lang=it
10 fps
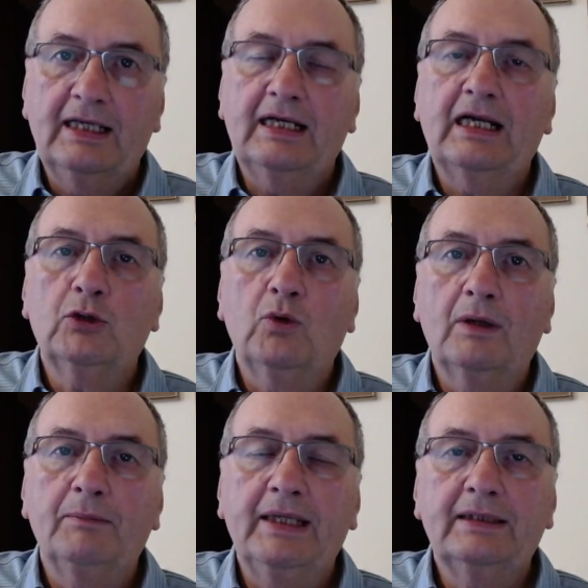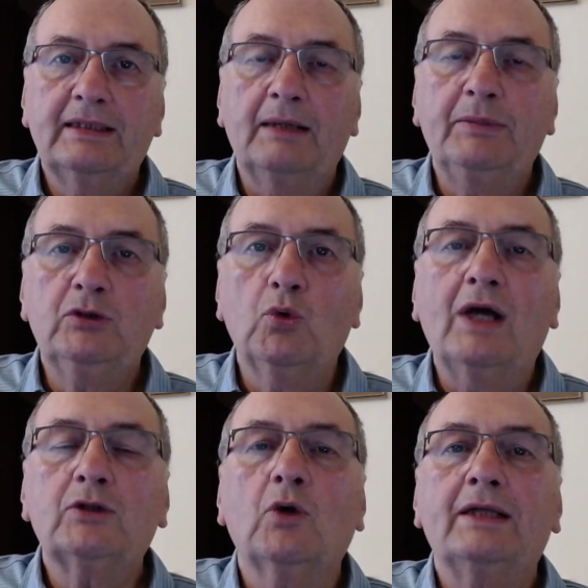gradualmente
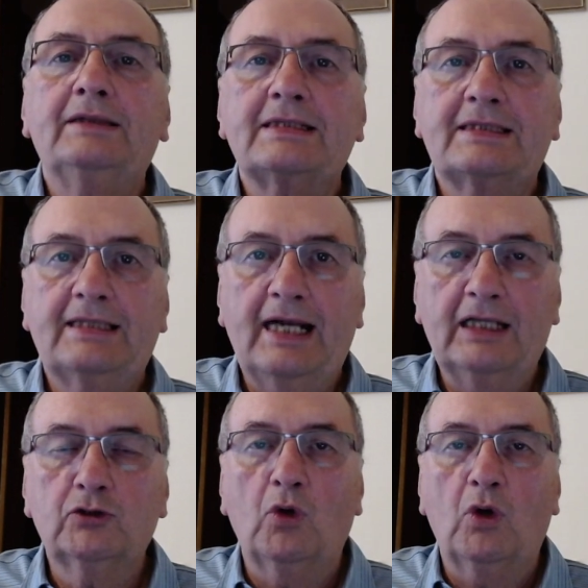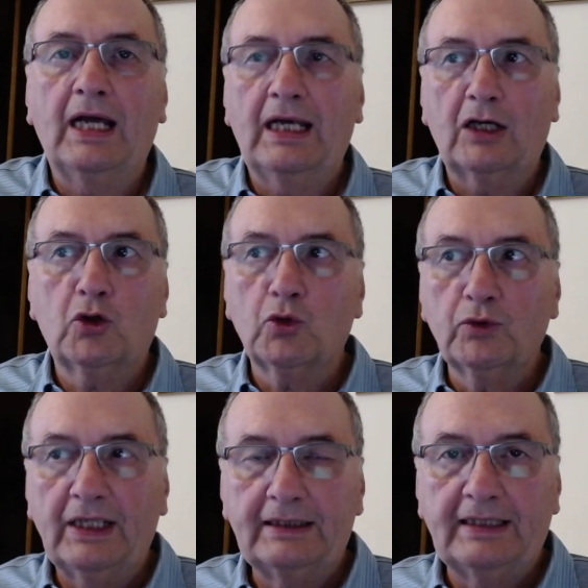abituato, addestrato alla
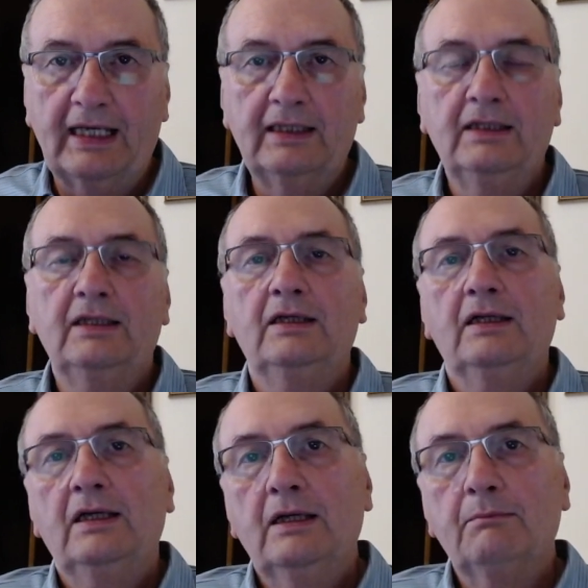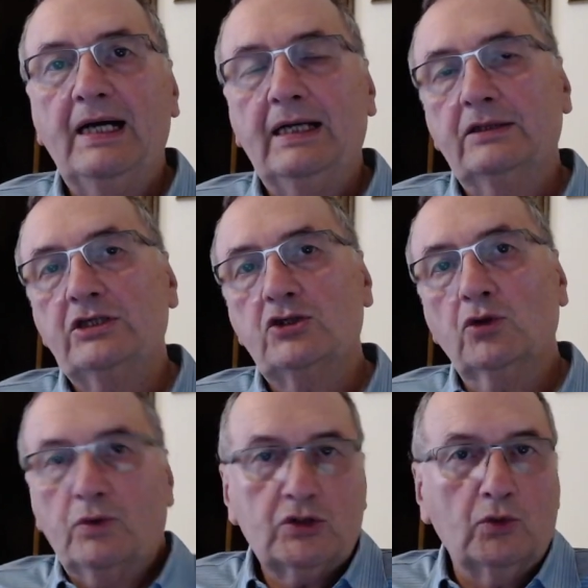crudeltà. Ma ci
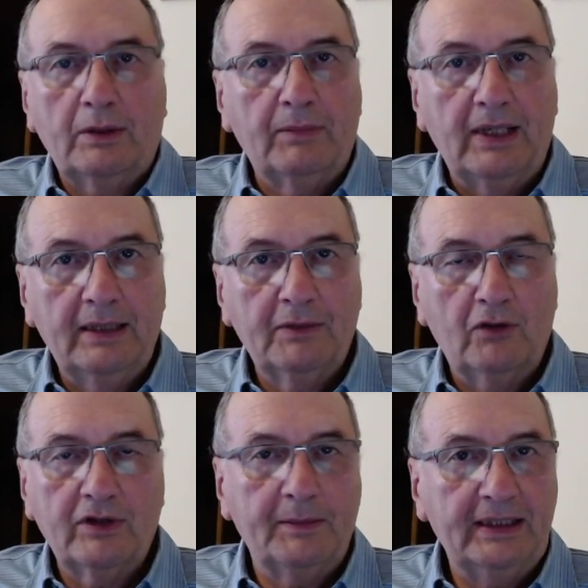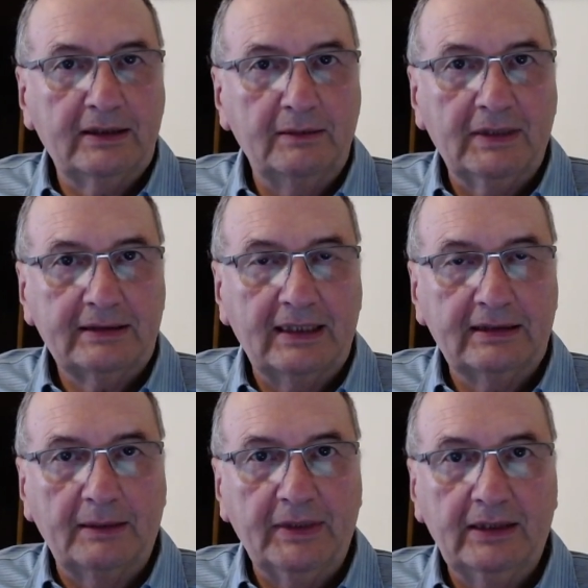sono, questo è un emblema ovviamente di
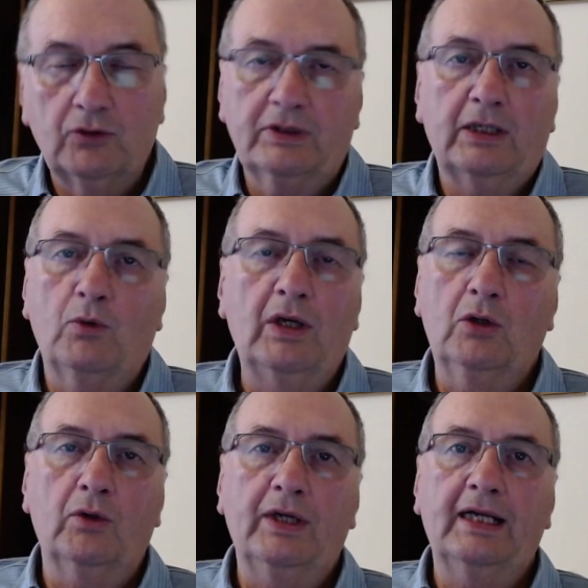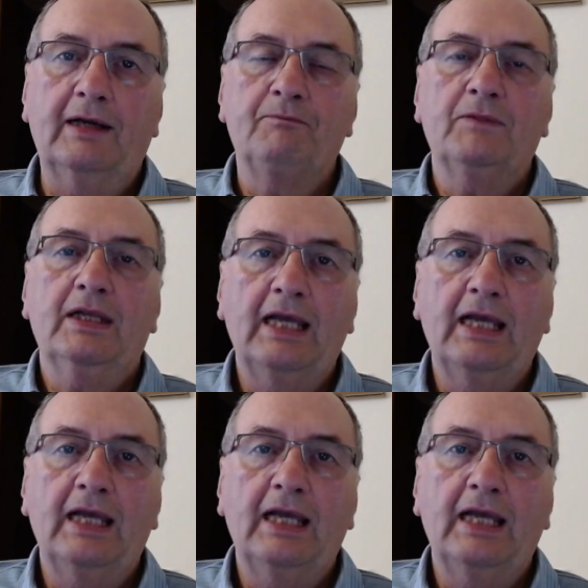maltrattamento, che quello era